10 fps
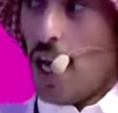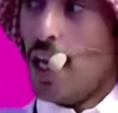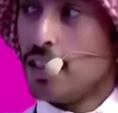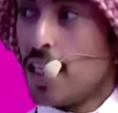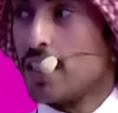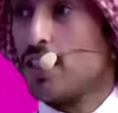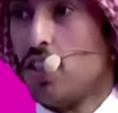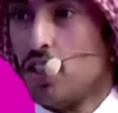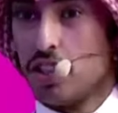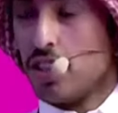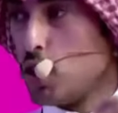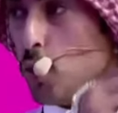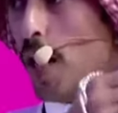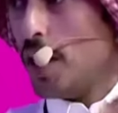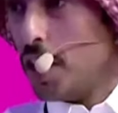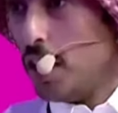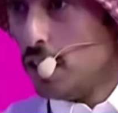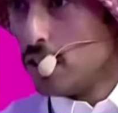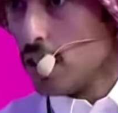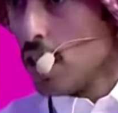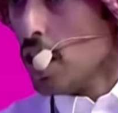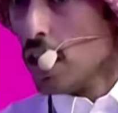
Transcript: على اي اساس تحط شو المعايير اللي عندك؟